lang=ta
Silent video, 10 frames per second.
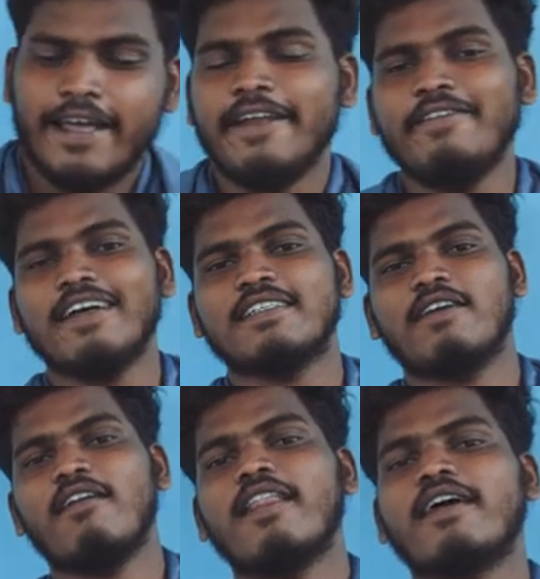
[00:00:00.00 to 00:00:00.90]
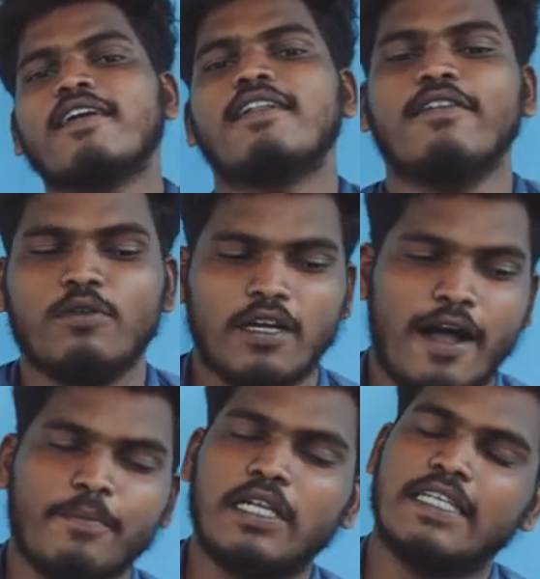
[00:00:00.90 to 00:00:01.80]
எனிவே கைஸ் அவ்வளோதாங்க இந்த ஒரு
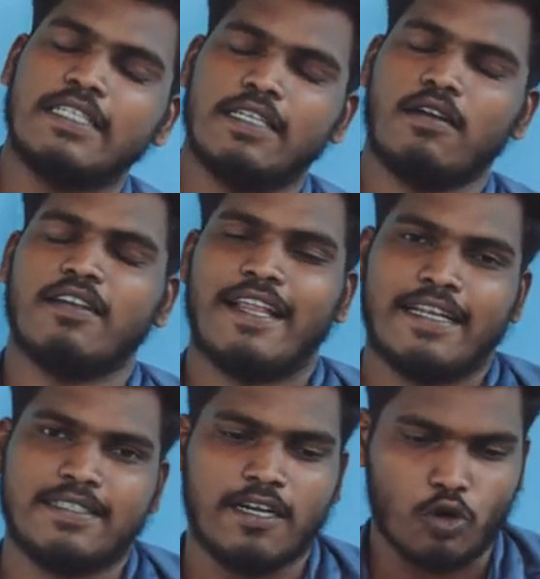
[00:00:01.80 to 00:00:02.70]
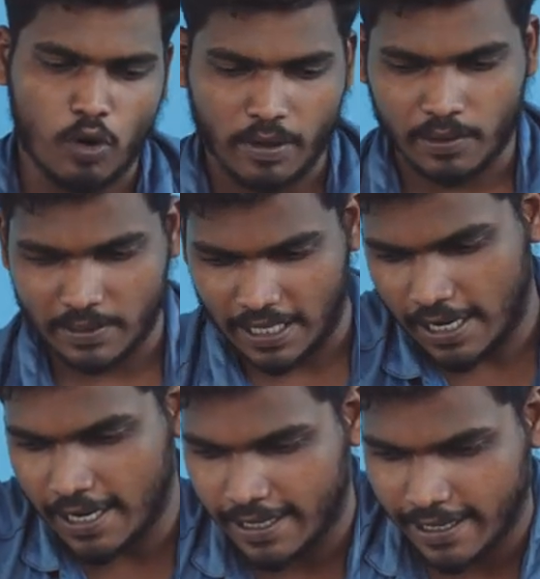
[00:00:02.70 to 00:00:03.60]
ஆம்னி டேரக்ஷனல் ரோபோட்டை பற்றி
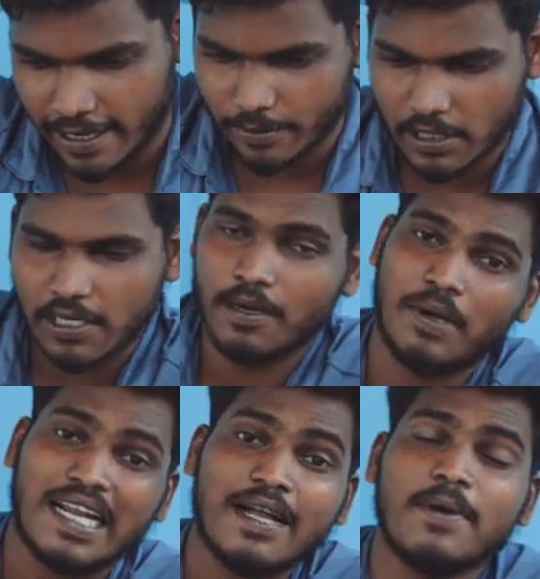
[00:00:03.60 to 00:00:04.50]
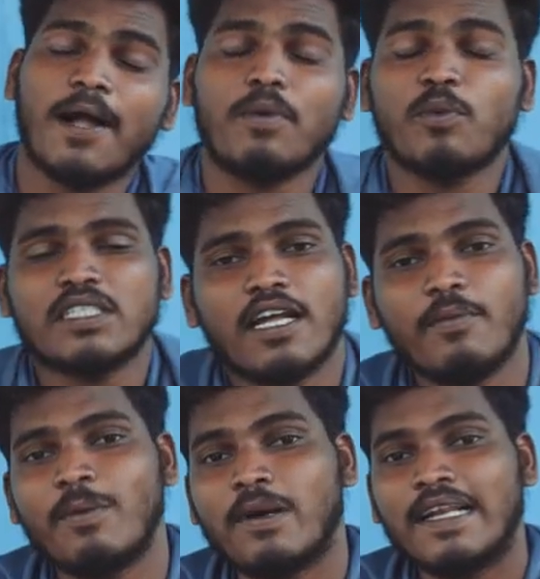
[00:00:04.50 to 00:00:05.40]
என்ன நினைக்கிறீங்க அப்படின்ற மறக்காமல் கமெண்ட் பாக்ஸில்
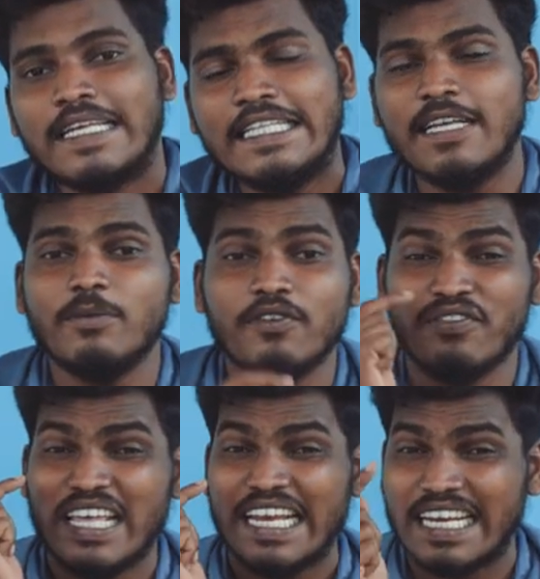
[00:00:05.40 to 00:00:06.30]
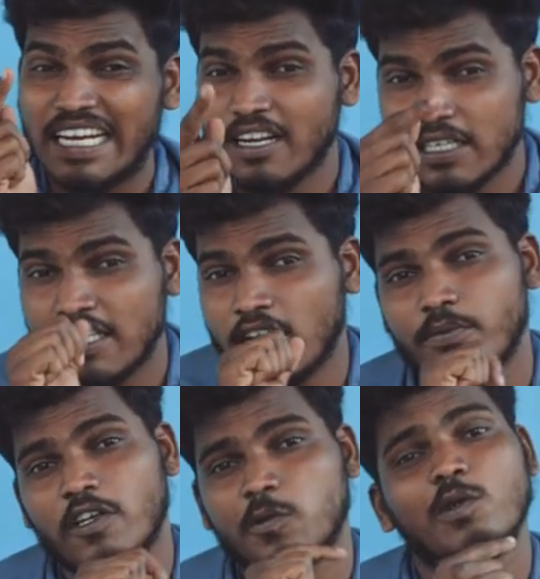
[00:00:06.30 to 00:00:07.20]
கமெண்ட் பண்ணுங்க இந்த மாதிரி வேறு என்னென்ன நீங்கள்
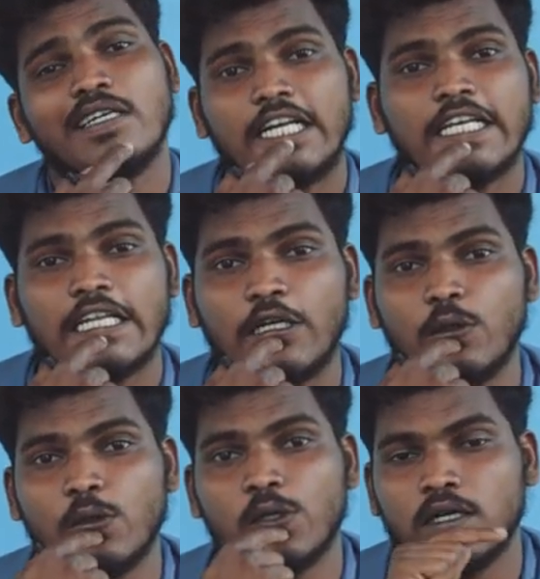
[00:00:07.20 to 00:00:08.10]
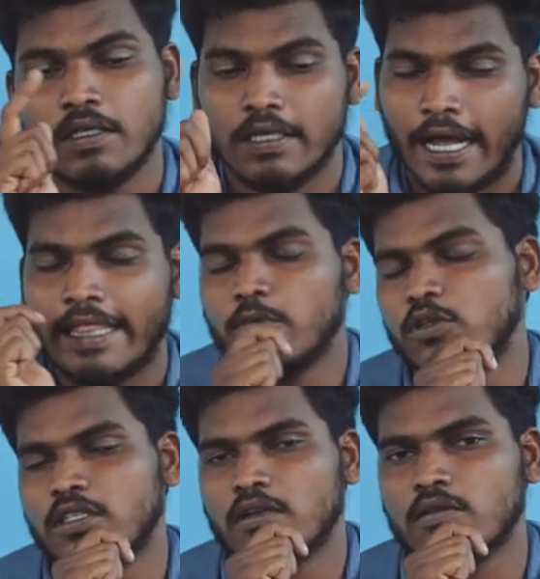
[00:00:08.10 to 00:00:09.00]
அன்பாக்ஸ் பண்ணணும்னு நினைக்கிறீங்களோ அதை
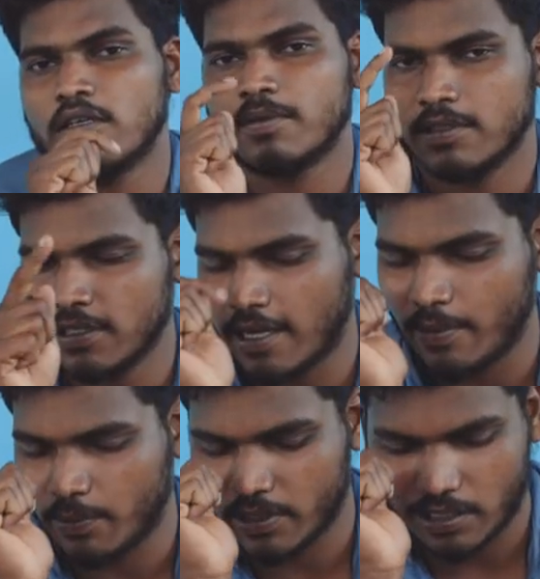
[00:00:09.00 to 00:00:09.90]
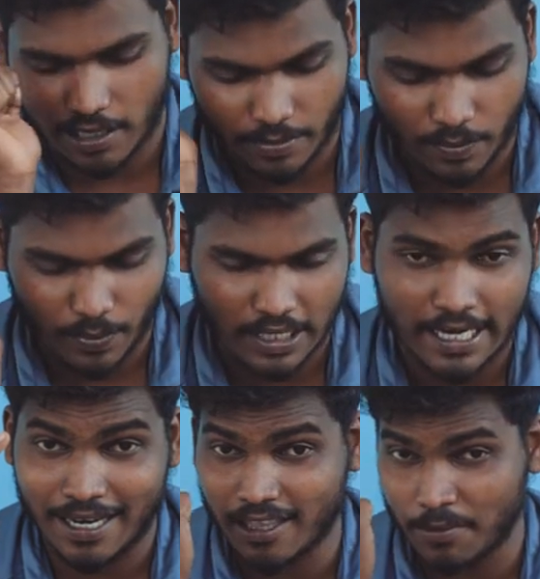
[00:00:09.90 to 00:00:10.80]
முடிஞ்ச அளவுக்கு நமக்கு கமெண்ட் பாக்ஸில் கமெண்ட்
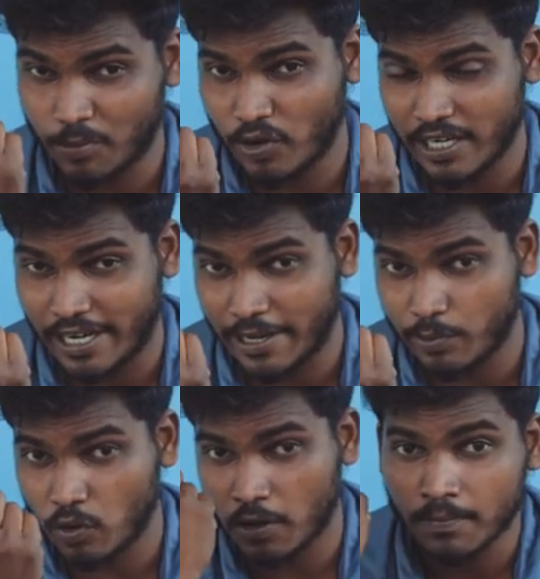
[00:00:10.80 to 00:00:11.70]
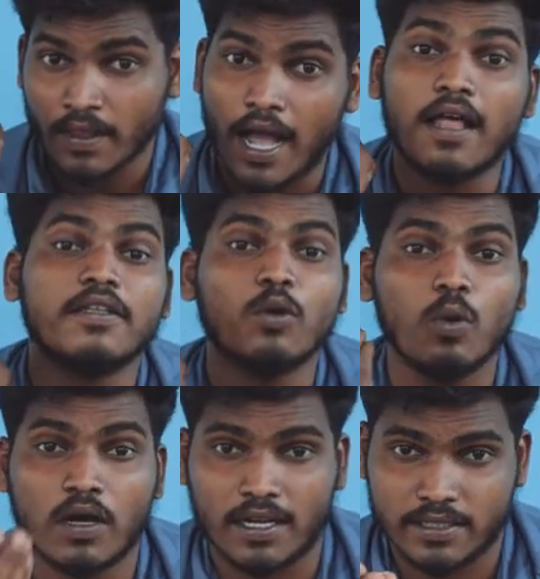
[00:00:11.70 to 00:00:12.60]
பண்ணுங்கள் எல்லாத்தையும் நம்ம வாங்கி ட்ரை பண்ணோம் அது
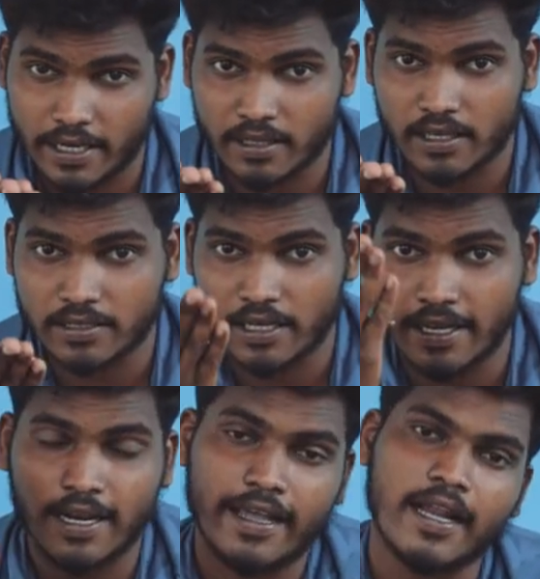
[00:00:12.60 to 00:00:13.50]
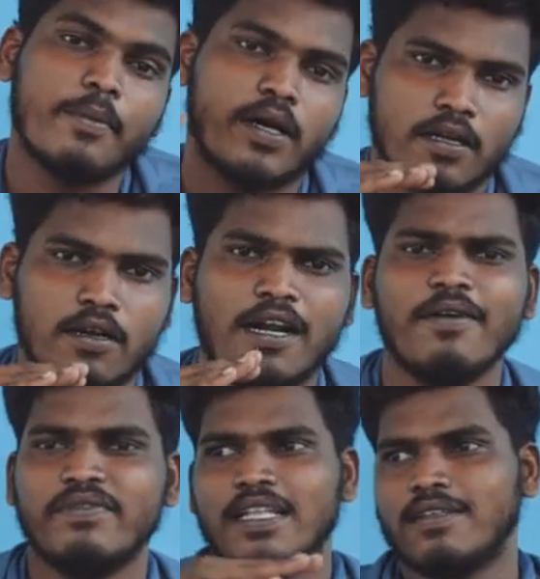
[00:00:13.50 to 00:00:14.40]
எவ்வளோ காஸ்ட்லியாக இருந்தாலும் சரி இல்லை என்ன மாதிரி நல்லா
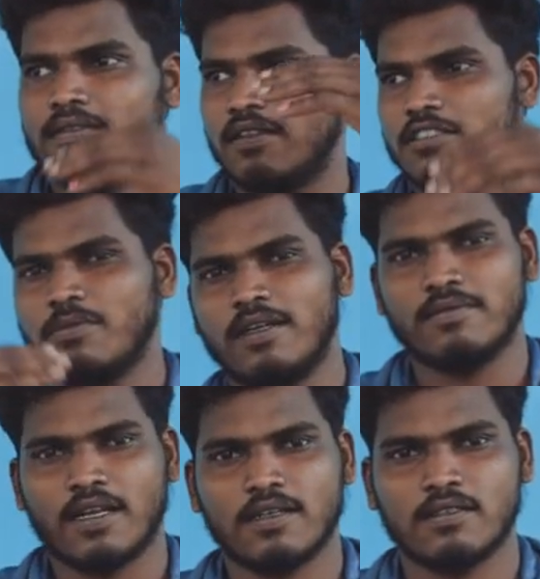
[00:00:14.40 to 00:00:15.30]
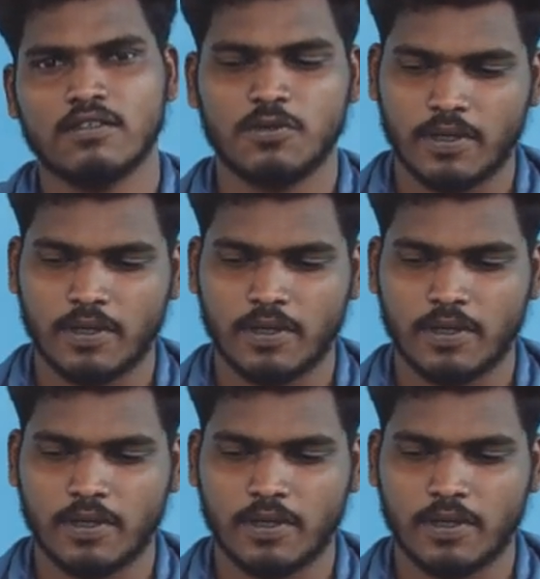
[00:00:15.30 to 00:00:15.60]
வித்தியாச வித்தியாசமாக நிறையா சர்ச்